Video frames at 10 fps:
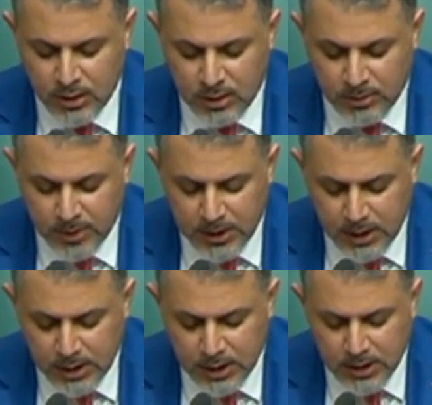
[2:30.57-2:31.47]

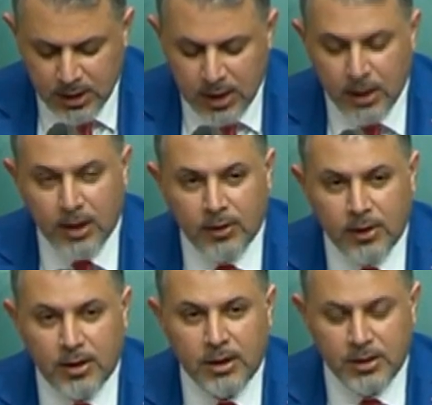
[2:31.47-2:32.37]
مدينة
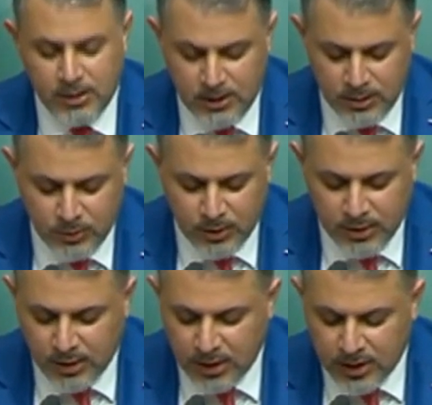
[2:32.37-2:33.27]
الحضارة
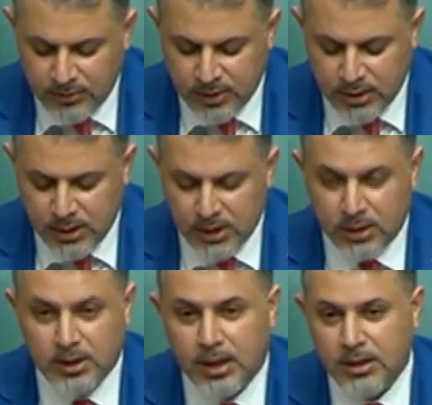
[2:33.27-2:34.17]
والثقافة
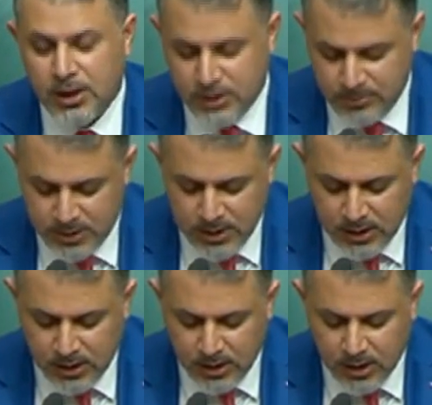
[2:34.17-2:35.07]
تحت شمس
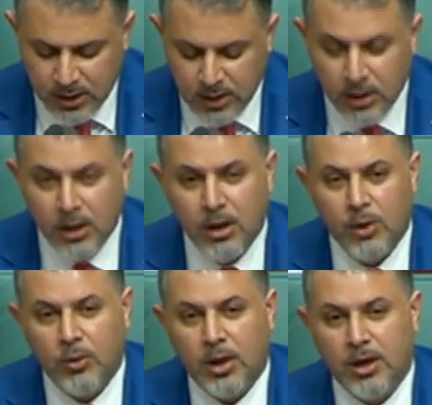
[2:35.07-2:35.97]
العراق
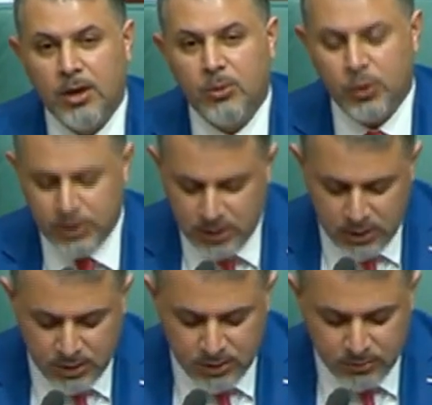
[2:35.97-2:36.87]
وعلى
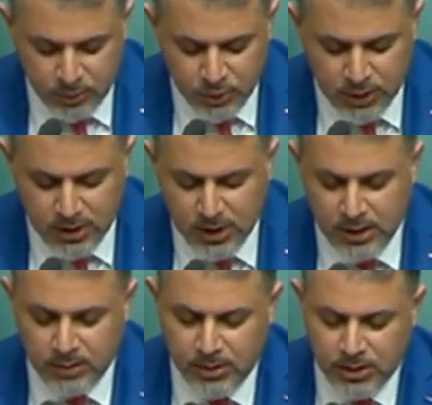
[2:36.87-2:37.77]
بعد موجتين
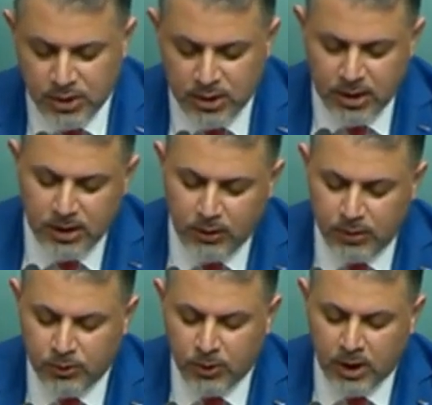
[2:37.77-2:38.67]
من دجلة
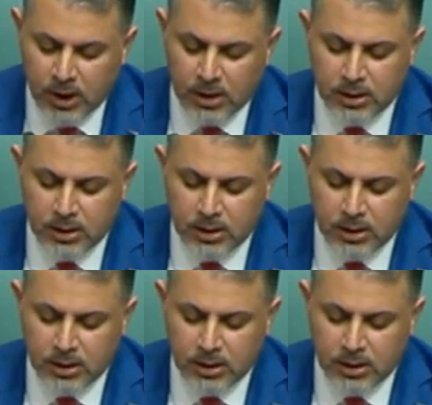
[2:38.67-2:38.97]
والفرات